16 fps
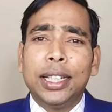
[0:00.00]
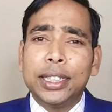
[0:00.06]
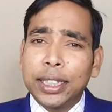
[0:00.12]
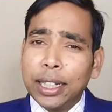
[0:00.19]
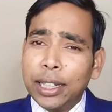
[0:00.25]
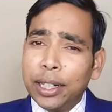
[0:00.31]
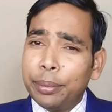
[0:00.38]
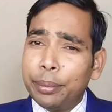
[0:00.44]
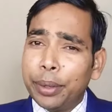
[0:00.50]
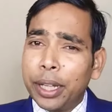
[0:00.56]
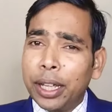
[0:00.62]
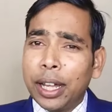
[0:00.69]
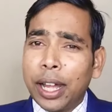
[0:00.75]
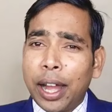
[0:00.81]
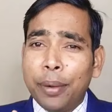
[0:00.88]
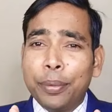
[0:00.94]
इसलिए मैं
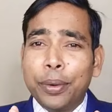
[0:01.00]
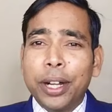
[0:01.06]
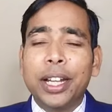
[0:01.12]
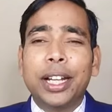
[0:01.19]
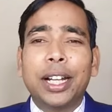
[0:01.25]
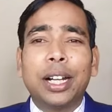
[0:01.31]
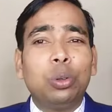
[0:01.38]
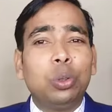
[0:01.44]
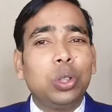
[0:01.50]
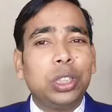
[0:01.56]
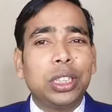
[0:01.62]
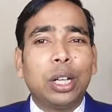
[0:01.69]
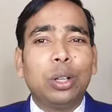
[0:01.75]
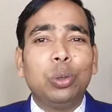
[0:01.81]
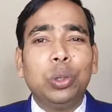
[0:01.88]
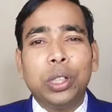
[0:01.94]
आपका अकाउंट
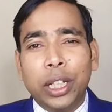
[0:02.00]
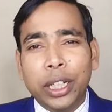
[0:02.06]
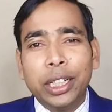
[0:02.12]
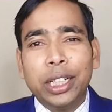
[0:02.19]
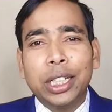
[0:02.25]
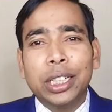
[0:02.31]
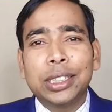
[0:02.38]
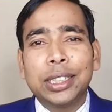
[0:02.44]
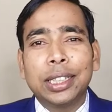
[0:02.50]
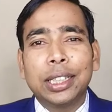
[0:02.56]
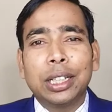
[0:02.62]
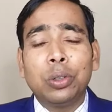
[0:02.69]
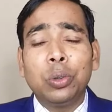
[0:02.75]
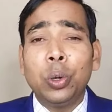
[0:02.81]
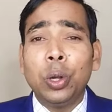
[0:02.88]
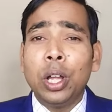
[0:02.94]
चालू नहीं कर सकता
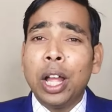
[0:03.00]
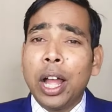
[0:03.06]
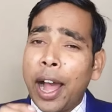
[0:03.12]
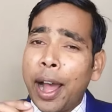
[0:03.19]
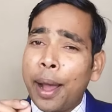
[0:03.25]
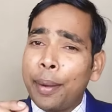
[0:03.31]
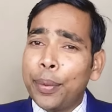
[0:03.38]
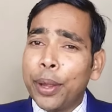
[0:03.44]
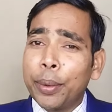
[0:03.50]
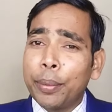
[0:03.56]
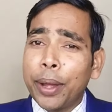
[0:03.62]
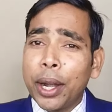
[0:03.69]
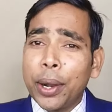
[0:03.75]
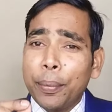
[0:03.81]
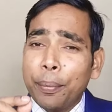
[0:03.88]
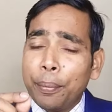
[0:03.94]
हूँ आप एक
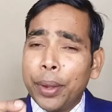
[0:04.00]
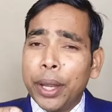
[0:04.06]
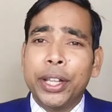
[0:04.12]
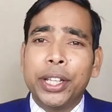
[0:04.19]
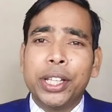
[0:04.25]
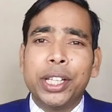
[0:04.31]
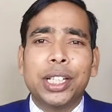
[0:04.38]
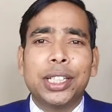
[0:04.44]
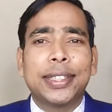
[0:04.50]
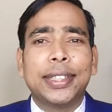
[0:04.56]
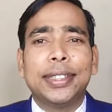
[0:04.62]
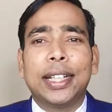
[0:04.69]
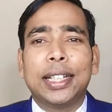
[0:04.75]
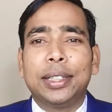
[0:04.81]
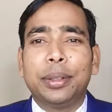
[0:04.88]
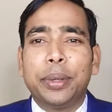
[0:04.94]
बार मैनेजर से
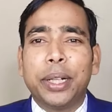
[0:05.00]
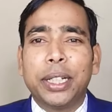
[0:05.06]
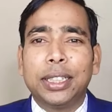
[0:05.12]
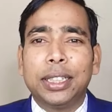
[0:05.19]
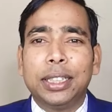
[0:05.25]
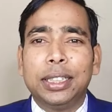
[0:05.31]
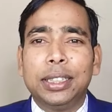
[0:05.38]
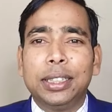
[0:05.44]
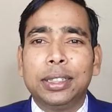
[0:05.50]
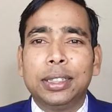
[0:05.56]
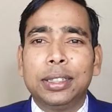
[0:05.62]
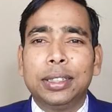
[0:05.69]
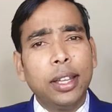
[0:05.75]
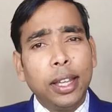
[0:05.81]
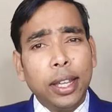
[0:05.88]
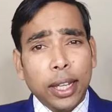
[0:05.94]
जाके बात कीजिए
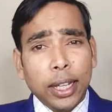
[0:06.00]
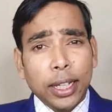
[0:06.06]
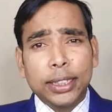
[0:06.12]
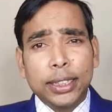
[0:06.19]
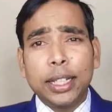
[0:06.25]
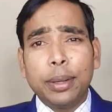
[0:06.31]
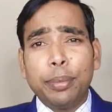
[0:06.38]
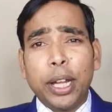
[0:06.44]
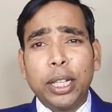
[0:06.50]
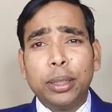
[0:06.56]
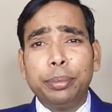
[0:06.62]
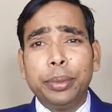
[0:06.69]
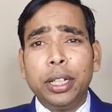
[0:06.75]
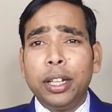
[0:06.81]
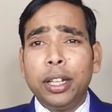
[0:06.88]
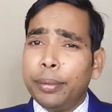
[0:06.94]
इसके बाद
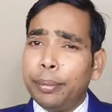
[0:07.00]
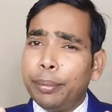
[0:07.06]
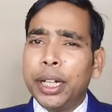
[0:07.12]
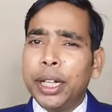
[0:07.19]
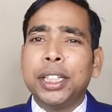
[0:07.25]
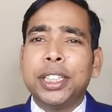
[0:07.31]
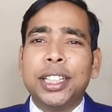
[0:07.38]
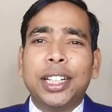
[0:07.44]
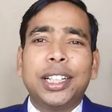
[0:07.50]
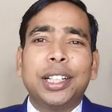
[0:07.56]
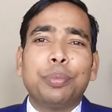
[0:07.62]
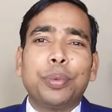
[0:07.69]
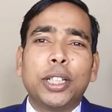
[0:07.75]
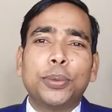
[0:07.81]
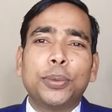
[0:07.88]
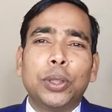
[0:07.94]
मैं मैनेजर के
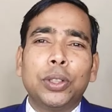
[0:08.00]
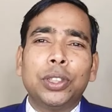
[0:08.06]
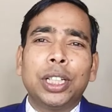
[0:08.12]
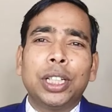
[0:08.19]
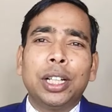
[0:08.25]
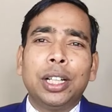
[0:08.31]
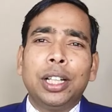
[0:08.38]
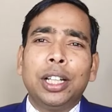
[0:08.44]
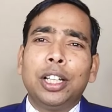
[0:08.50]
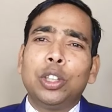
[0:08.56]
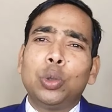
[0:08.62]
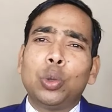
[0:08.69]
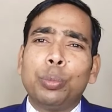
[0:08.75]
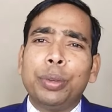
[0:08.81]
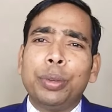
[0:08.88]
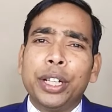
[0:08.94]
पास पहुँचा
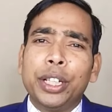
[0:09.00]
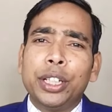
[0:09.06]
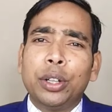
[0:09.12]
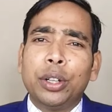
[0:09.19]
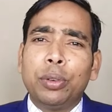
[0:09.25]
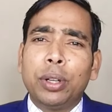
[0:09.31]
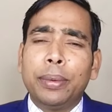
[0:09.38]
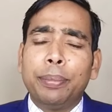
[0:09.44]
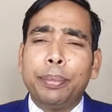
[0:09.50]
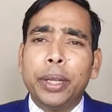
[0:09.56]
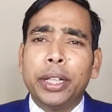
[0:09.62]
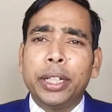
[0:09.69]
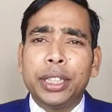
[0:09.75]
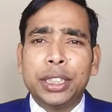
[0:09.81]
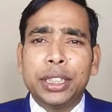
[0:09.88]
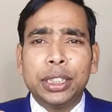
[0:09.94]
तो मैनेजर वहाँ पे
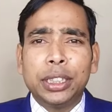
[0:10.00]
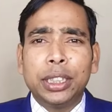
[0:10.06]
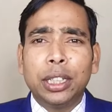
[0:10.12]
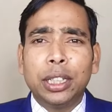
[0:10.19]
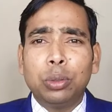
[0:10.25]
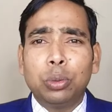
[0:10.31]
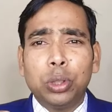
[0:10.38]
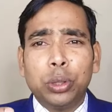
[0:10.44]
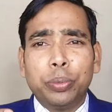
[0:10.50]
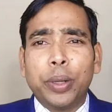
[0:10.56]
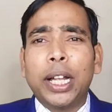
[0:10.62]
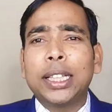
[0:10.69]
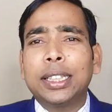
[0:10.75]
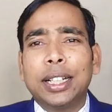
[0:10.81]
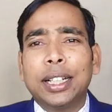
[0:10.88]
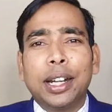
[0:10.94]
किसी से कुछ
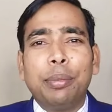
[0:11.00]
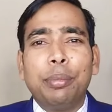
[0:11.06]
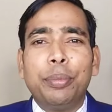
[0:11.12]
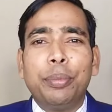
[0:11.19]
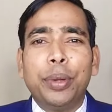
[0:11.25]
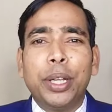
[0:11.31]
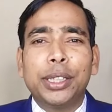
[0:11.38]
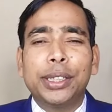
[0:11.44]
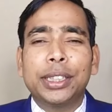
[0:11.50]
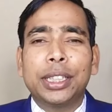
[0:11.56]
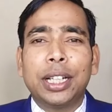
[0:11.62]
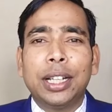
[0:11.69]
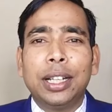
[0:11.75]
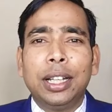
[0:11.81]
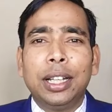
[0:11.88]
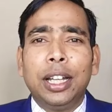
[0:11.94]
बात करने में व्यस्त
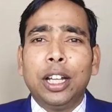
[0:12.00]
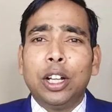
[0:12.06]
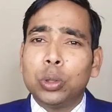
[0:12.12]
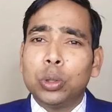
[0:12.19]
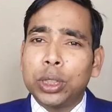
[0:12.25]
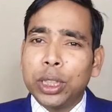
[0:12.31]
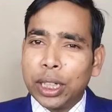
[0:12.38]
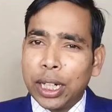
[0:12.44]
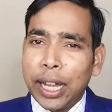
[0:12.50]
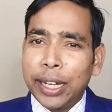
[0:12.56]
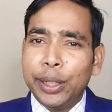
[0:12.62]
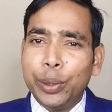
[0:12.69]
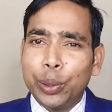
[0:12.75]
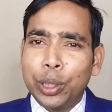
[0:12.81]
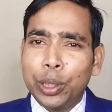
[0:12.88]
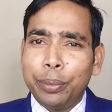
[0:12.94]
था उसे खाली
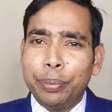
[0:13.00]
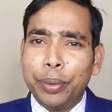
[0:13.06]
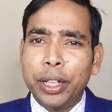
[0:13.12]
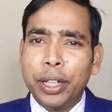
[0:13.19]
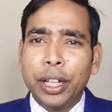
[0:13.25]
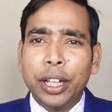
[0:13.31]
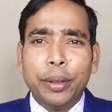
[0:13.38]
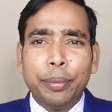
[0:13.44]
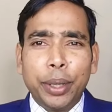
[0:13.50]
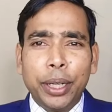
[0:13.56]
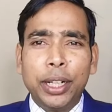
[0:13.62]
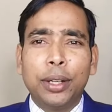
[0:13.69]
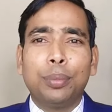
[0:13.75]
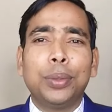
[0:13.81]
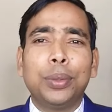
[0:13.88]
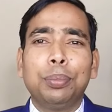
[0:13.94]
होने पे मैंने
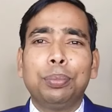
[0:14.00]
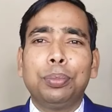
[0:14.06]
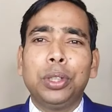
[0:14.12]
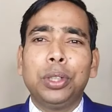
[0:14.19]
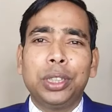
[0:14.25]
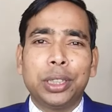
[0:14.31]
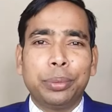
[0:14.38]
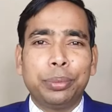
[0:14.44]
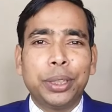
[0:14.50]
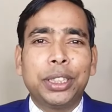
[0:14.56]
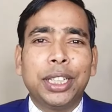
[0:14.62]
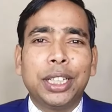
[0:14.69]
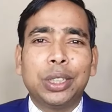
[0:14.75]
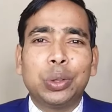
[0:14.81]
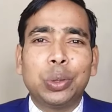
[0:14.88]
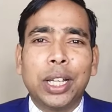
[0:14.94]
अपनी पूरी
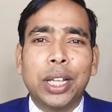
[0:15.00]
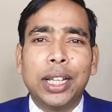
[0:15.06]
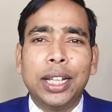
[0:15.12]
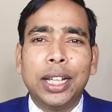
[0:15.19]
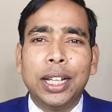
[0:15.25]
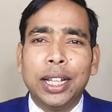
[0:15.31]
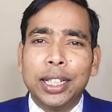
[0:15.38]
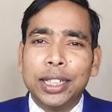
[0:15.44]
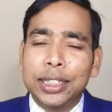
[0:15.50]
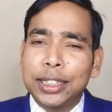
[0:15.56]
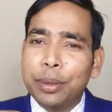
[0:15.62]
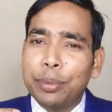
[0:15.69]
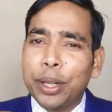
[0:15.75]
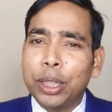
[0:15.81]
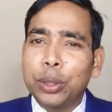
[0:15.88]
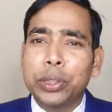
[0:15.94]
समस्या सुनाया इसके
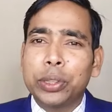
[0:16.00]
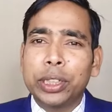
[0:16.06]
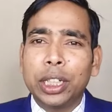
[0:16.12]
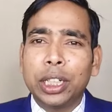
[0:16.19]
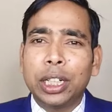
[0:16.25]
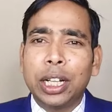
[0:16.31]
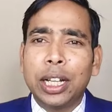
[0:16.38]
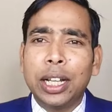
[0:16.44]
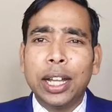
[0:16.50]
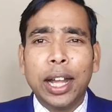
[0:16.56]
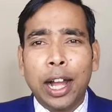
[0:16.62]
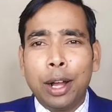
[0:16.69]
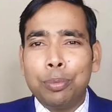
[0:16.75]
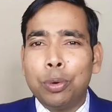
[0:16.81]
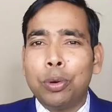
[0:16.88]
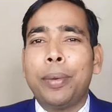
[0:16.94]
बाद उसने कहा
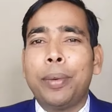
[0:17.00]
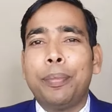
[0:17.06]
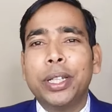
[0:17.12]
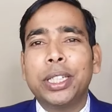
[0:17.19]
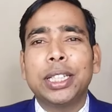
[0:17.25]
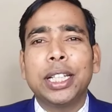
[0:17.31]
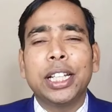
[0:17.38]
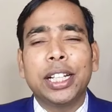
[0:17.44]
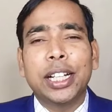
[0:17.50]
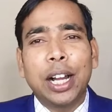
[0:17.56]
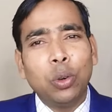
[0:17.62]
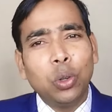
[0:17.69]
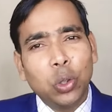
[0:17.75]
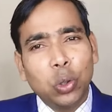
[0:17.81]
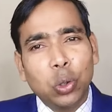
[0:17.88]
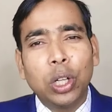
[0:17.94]
आप वापस से
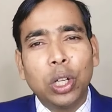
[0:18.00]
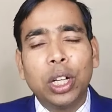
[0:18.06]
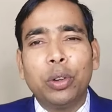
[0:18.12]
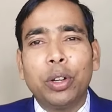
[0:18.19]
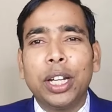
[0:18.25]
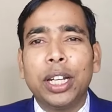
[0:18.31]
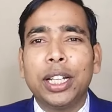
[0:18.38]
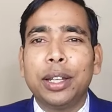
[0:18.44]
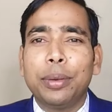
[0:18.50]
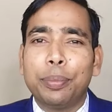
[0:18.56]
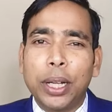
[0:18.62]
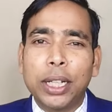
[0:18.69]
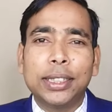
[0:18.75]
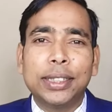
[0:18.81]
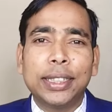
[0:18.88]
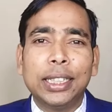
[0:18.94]
अकाउंट खोलने वाले के
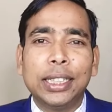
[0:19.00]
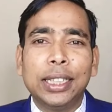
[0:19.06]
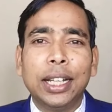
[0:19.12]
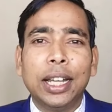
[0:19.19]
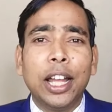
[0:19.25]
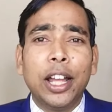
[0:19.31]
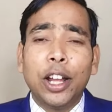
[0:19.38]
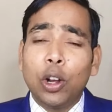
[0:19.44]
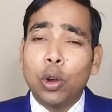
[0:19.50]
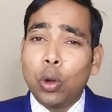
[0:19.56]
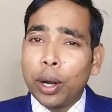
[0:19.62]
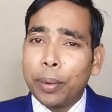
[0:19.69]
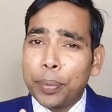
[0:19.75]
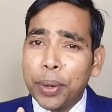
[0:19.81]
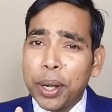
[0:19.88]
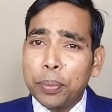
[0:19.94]
पास जाइए और
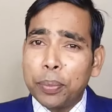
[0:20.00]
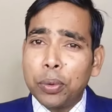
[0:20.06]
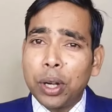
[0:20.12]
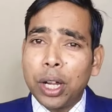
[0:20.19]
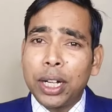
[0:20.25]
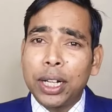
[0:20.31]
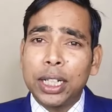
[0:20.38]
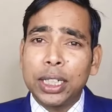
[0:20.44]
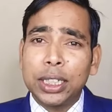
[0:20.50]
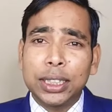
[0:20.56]
अपने पुराना